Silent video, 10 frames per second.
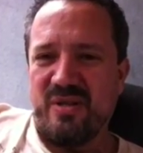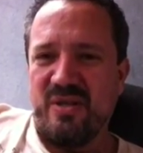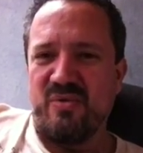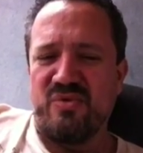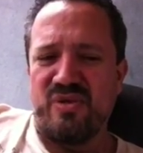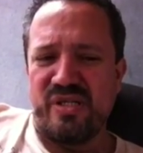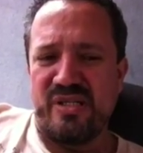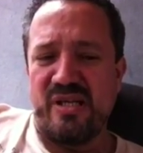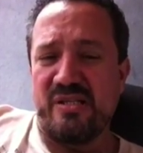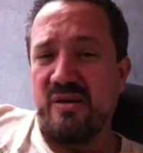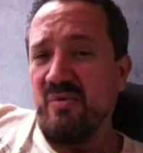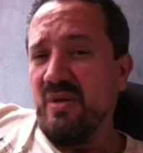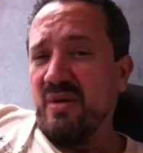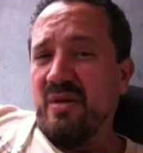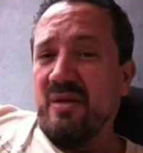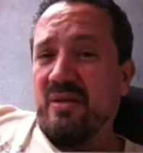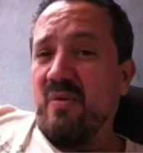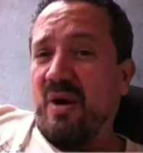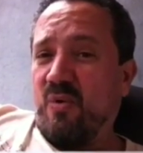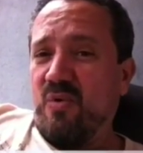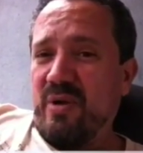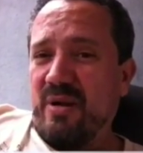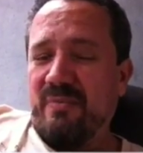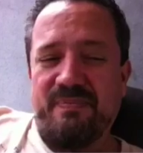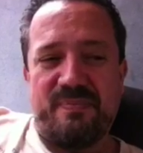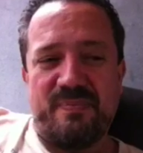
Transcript: rito de iniciação. Então, a cura,